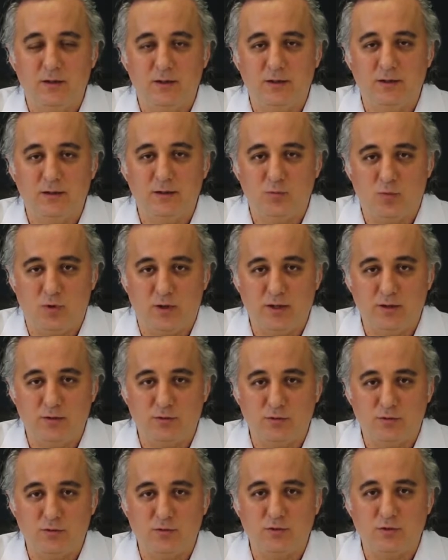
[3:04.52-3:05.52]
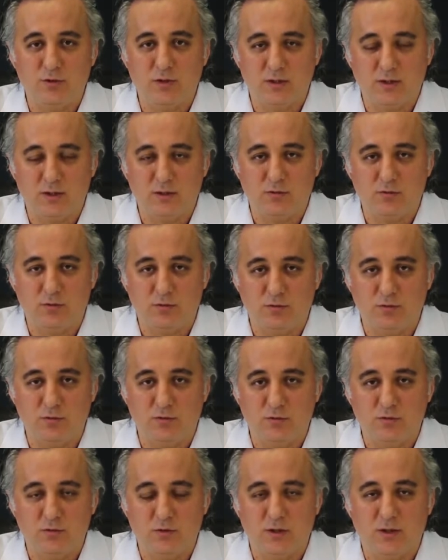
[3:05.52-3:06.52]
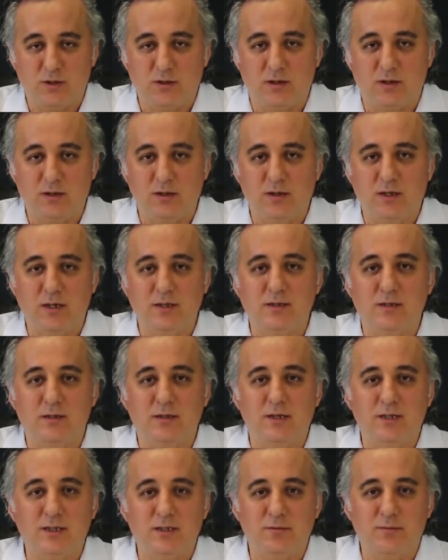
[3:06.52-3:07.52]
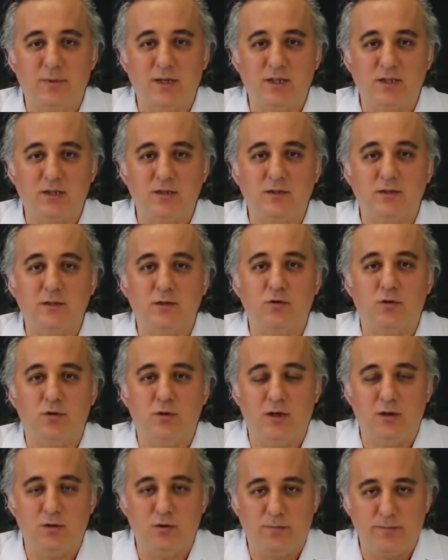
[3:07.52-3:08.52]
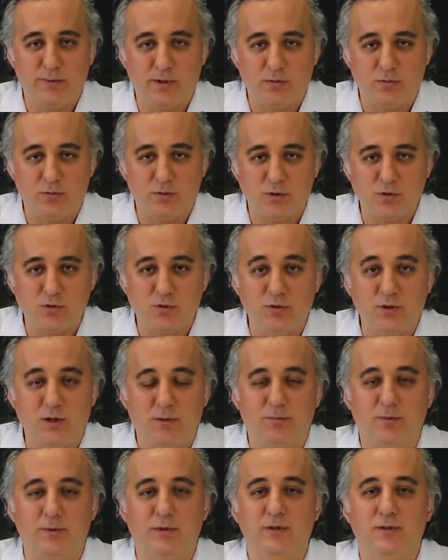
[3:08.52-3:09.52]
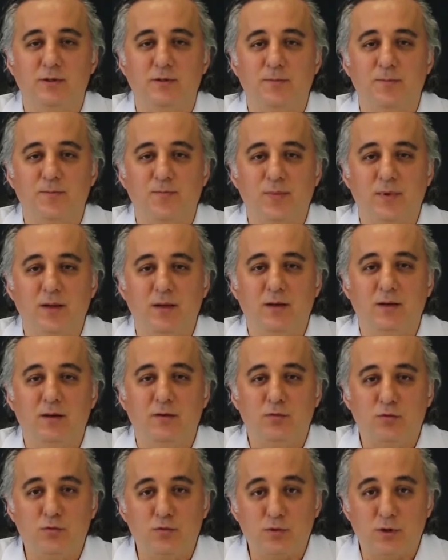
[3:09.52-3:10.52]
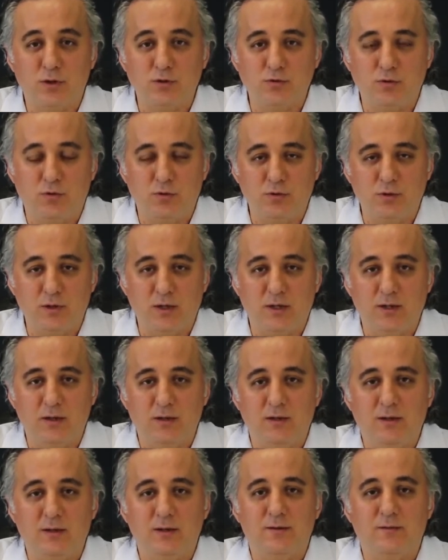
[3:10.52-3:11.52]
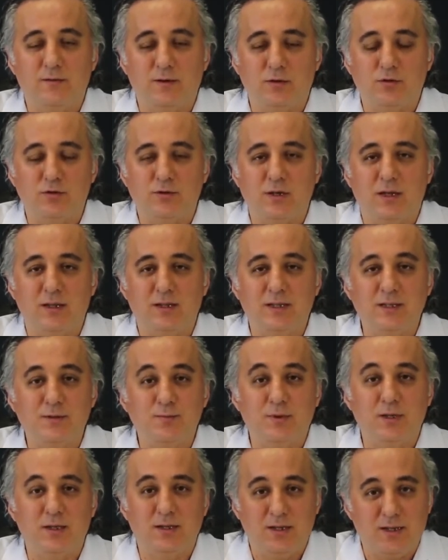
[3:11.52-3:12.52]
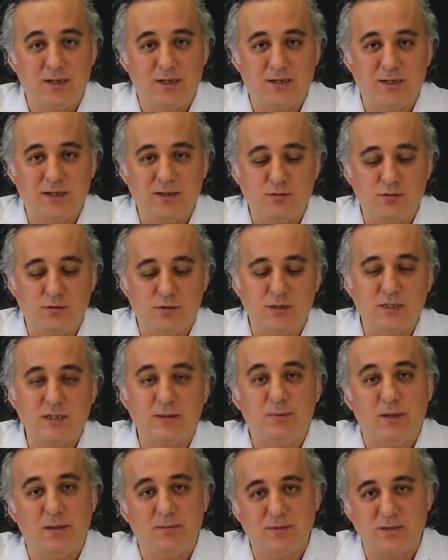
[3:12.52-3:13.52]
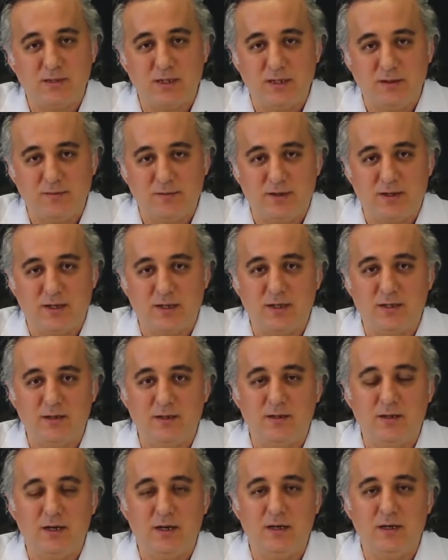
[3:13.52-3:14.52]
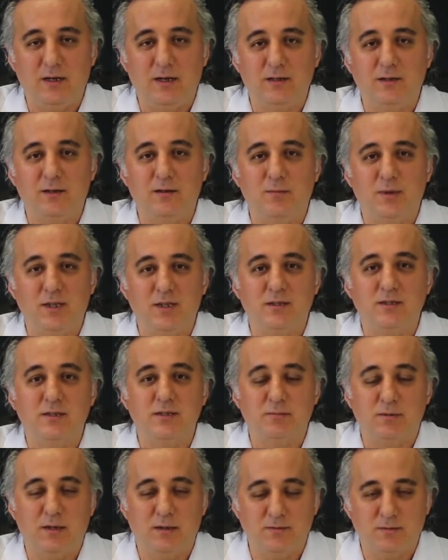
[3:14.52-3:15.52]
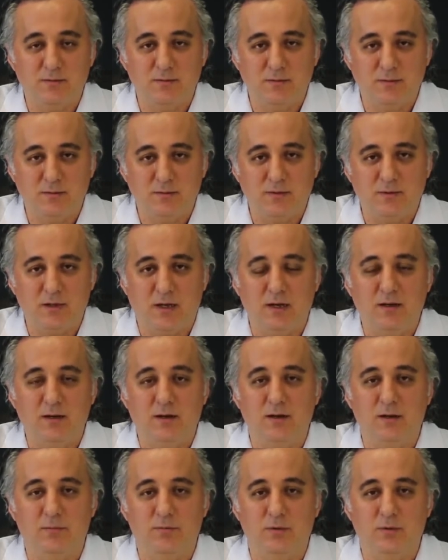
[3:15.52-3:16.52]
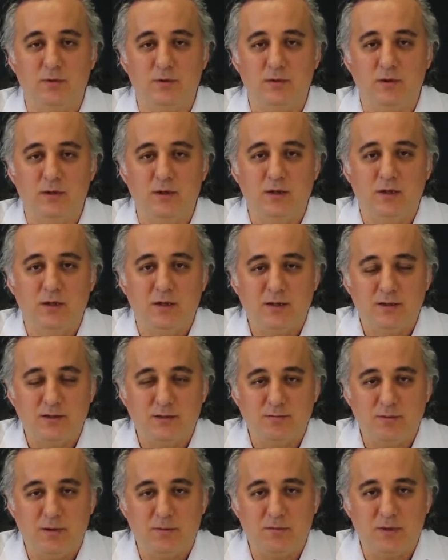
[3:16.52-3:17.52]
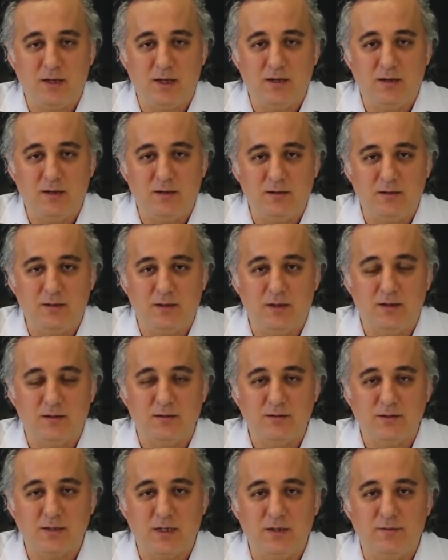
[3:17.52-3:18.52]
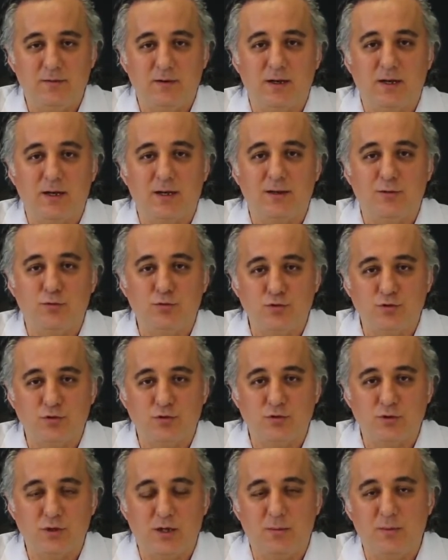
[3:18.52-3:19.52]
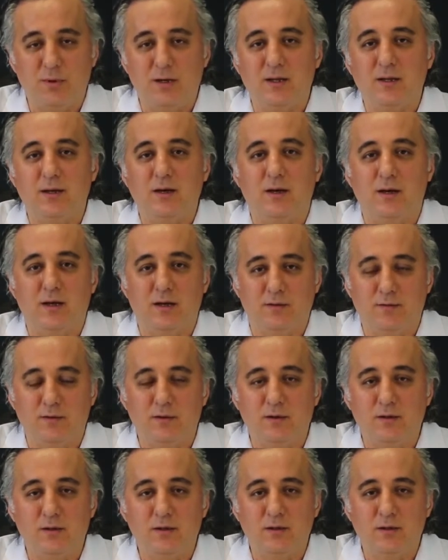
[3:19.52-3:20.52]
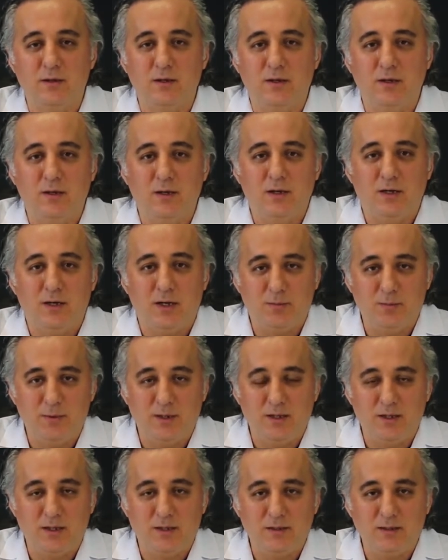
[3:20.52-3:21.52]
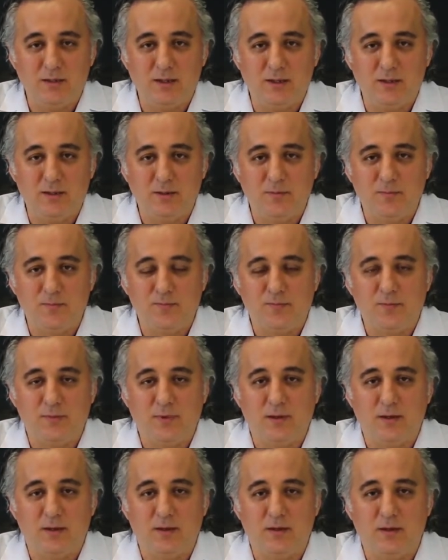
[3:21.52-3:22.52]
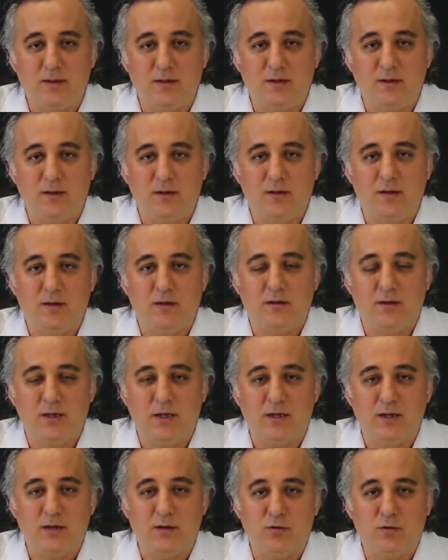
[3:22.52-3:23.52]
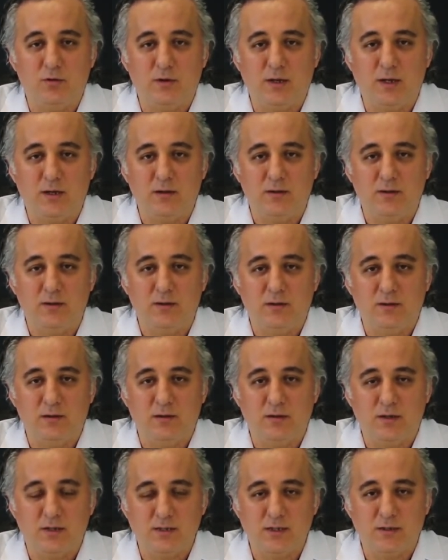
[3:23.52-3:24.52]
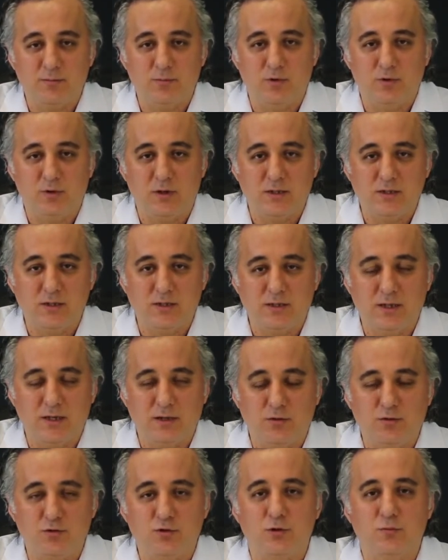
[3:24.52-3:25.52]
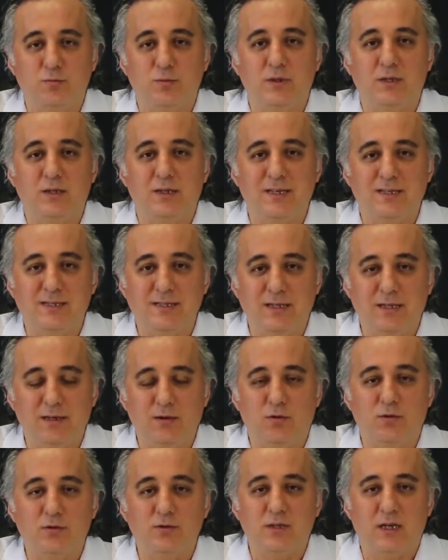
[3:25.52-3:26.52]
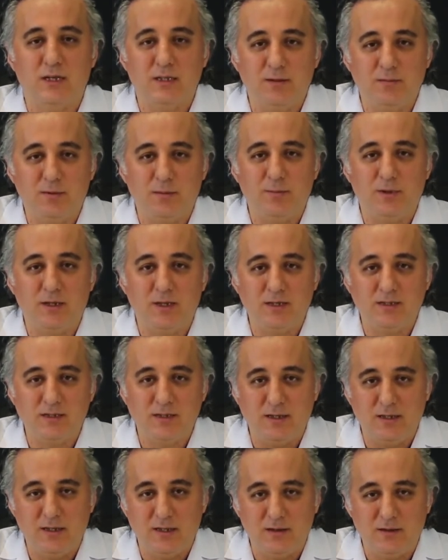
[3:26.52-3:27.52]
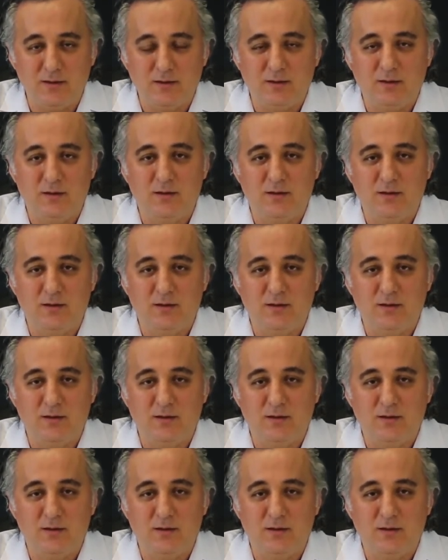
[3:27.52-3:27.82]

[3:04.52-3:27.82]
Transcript: e, muayene sonucunda tanı konulur. Tanıyı kesinleştirmek için skrotal doktore ultrason yapılır. Ultrasonda varikosel tespit edildikten sonra sperm sayı ve hareketin değerlendirilmek için sperm tahlili yapılır. İslam tahlilinde sayı ve hareket düşükse ameliyat kararı verilir. Ameliyatta e, teknik olarak kasık bölgesinden küçük bir kesiyle, 10 santimlik bir kesiyle